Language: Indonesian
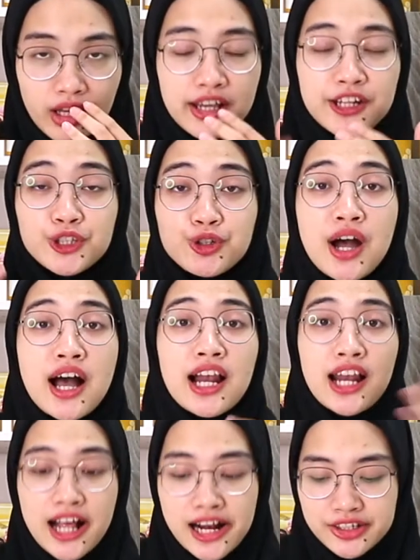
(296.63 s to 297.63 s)
ini tuh
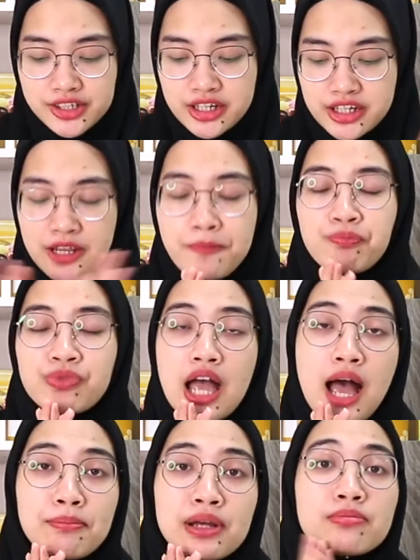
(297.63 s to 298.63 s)
halal jadi
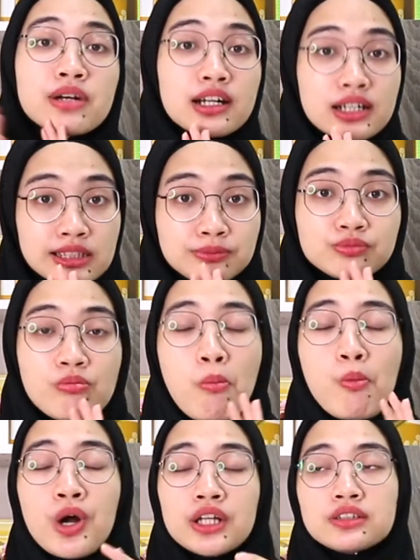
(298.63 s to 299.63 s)
aman banget
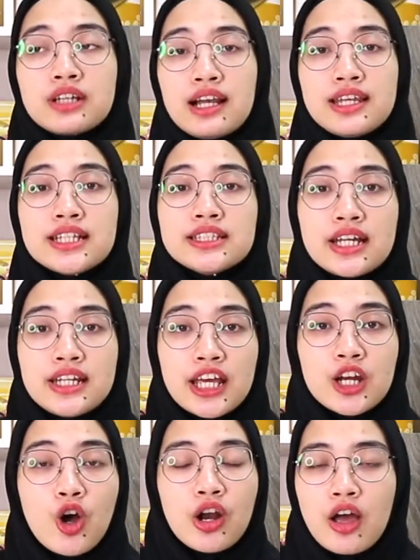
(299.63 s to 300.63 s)
buat kalian
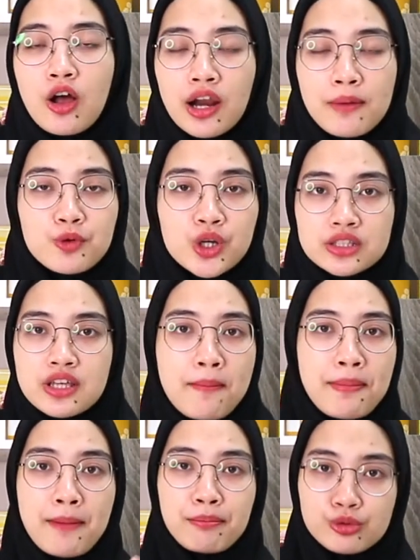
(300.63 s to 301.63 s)
jadiin oleh-oleh buat
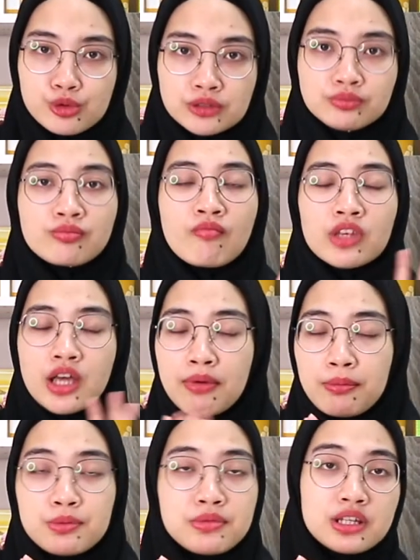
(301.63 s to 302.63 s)
siapapun
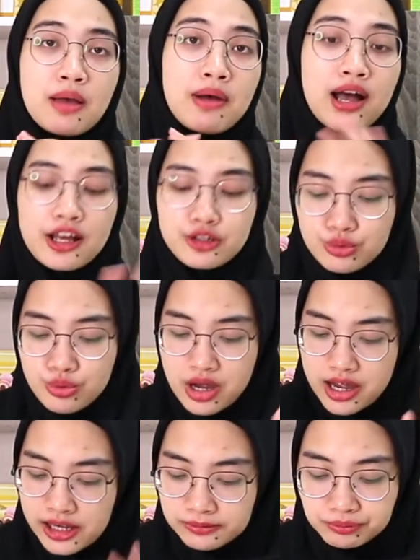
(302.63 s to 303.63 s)
siapapun bisa makan
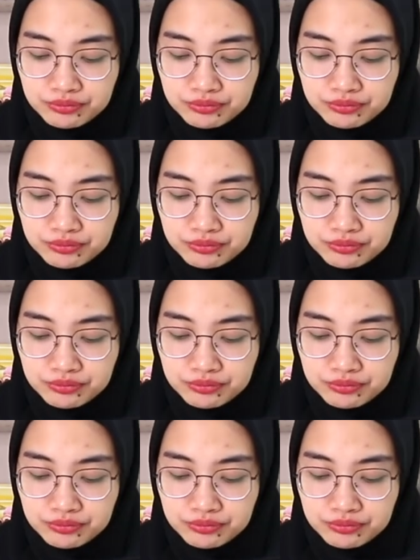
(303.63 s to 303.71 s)
juga